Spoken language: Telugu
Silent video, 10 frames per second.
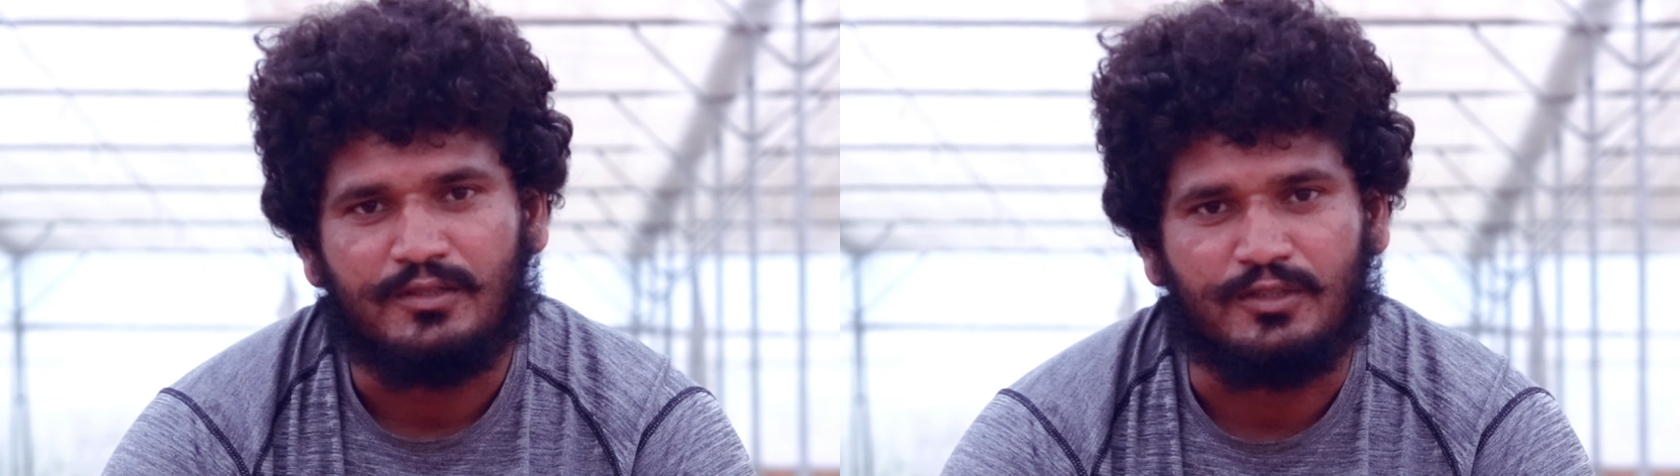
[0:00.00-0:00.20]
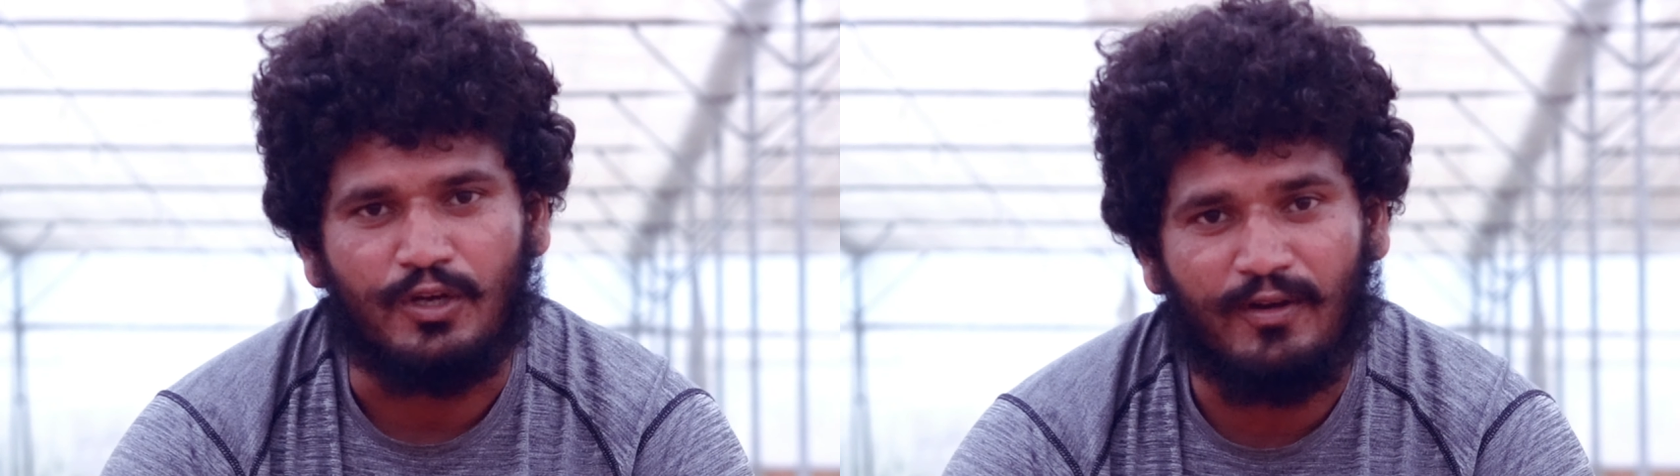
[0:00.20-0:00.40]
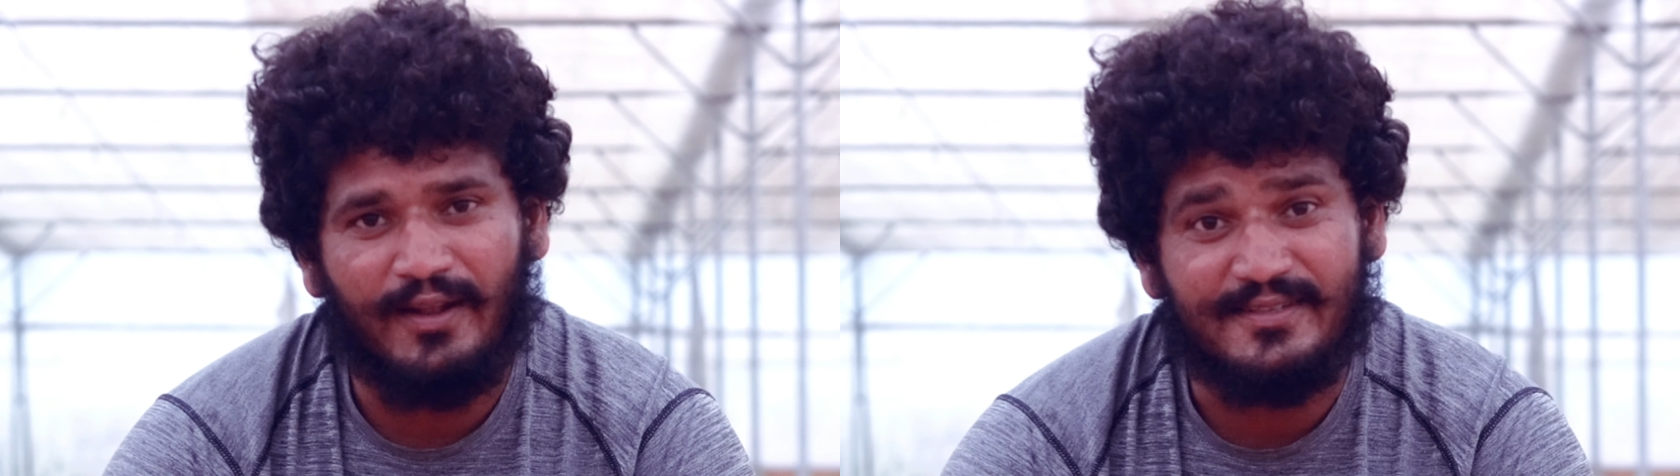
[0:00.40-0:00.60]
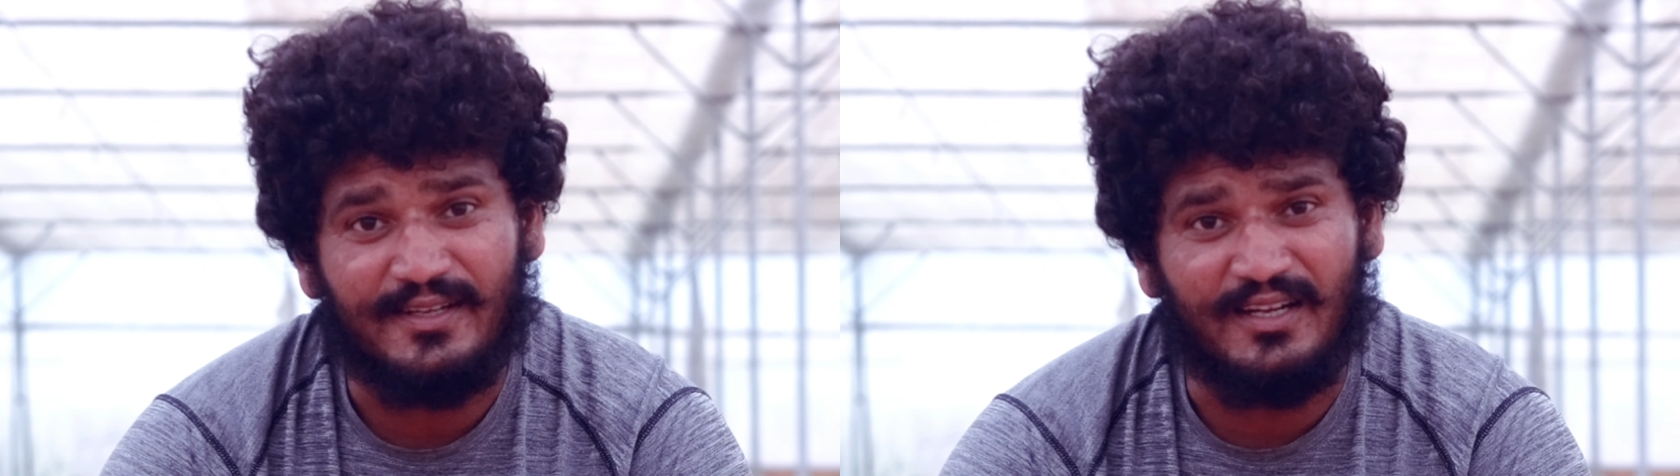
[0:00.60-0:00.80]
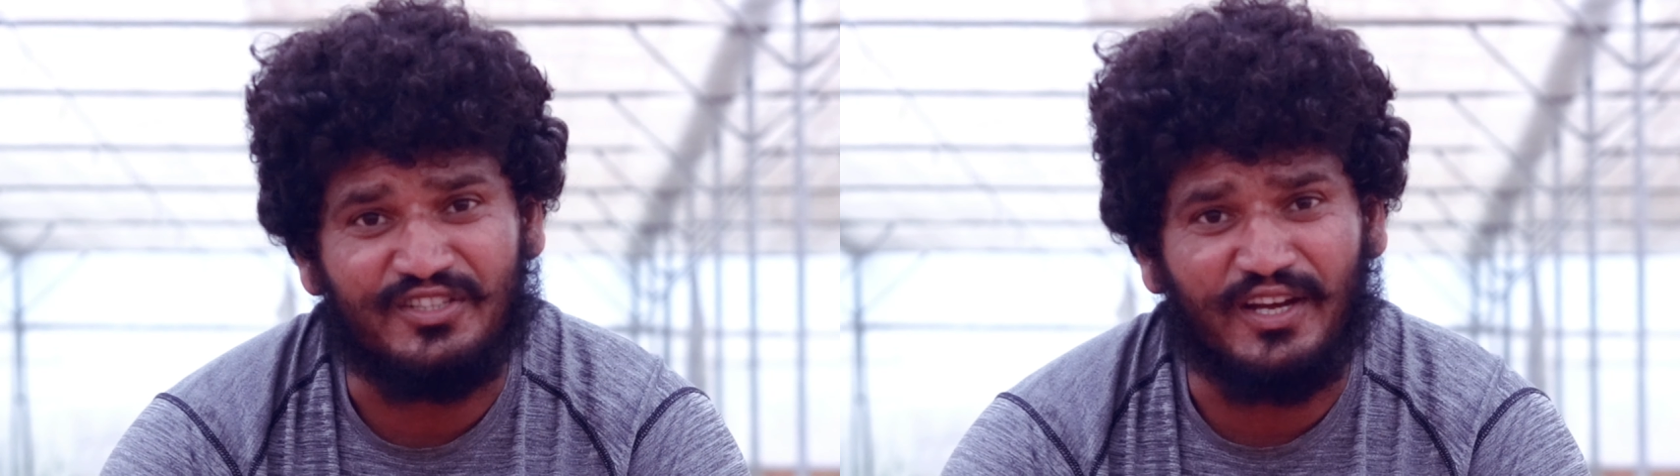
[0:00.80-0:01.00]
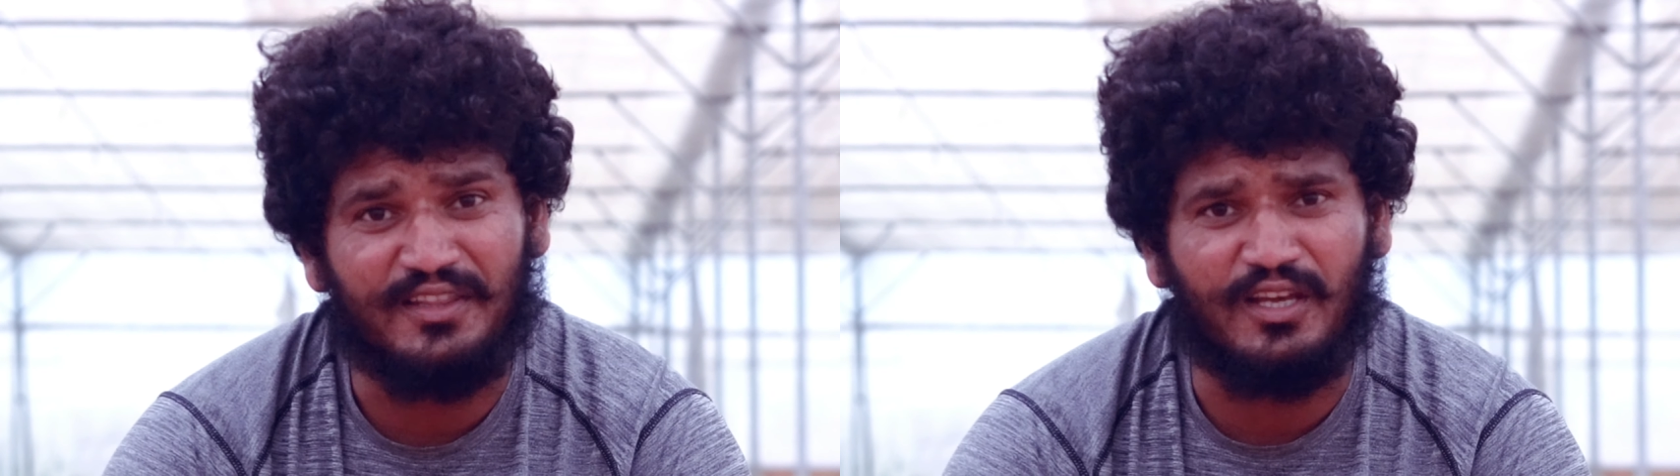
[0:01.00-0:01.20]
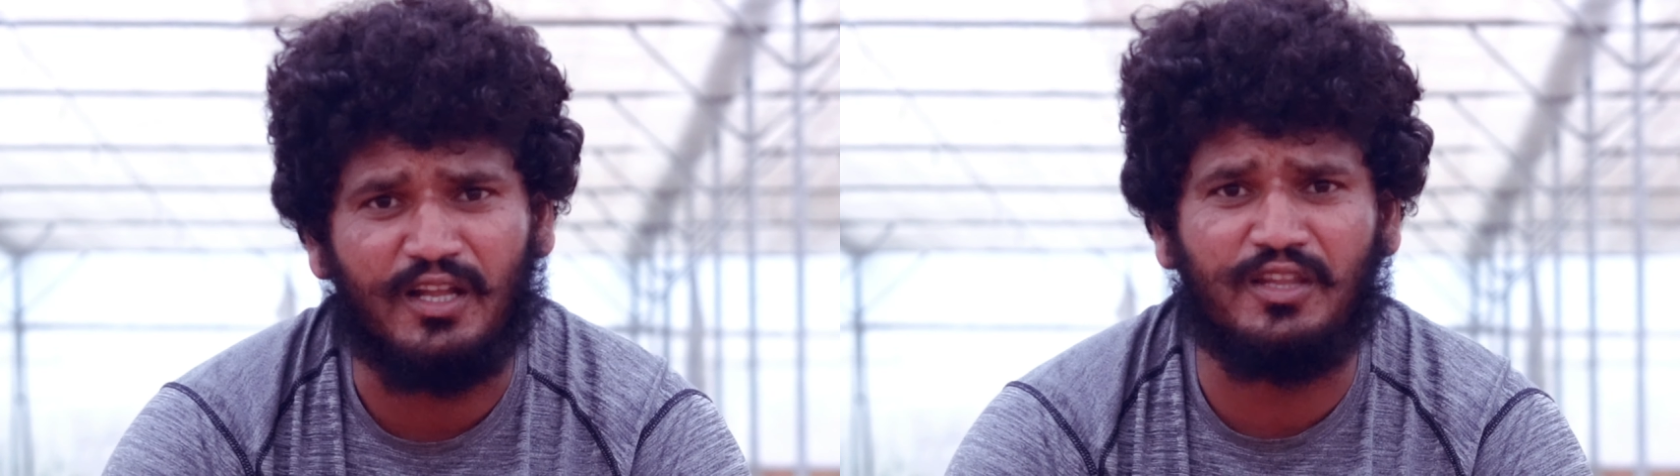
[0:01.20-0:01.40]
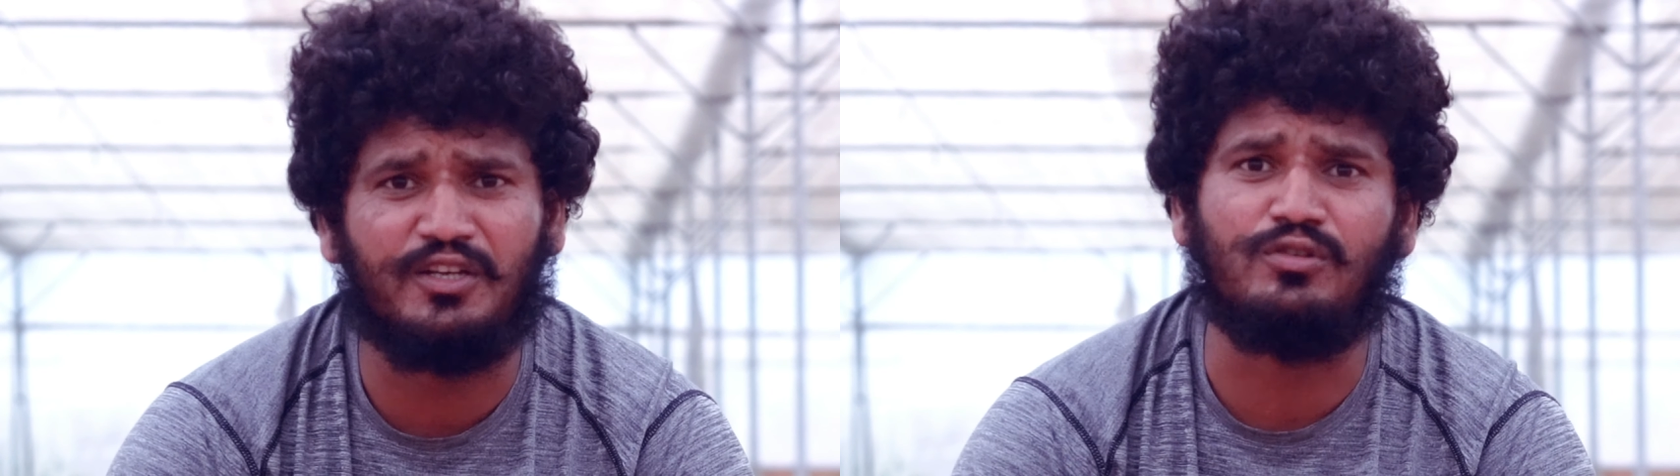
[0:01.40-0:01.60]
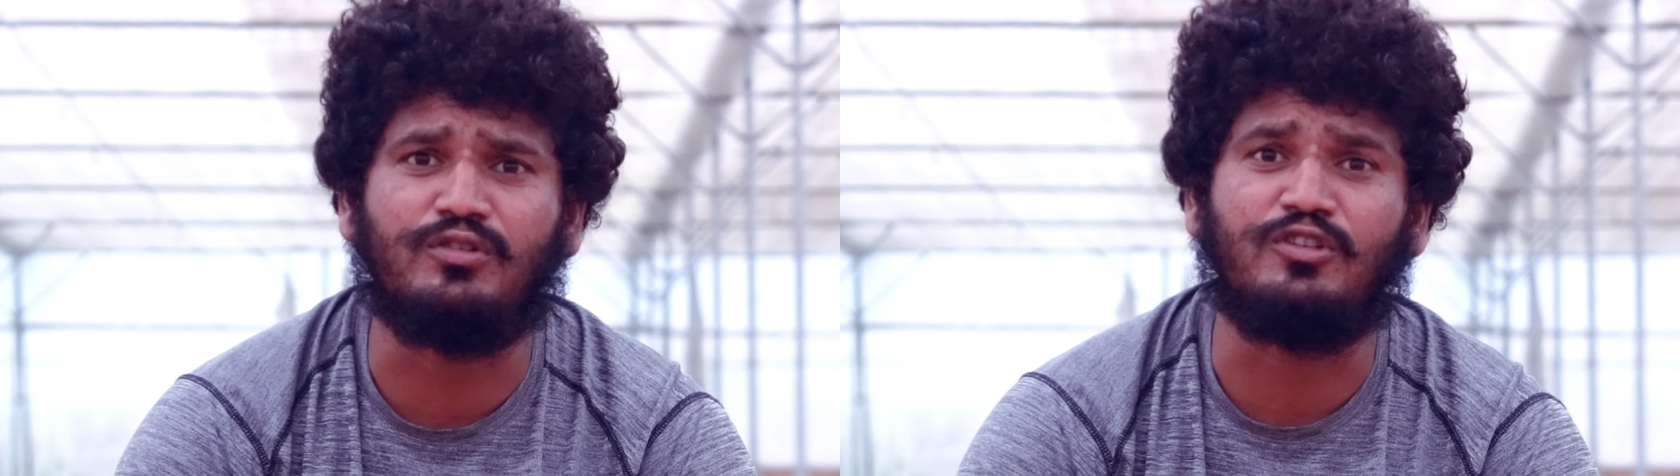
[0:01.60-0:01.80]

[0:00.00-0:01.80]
సేవలాల్ జాతీయ అధ్యక్షుడు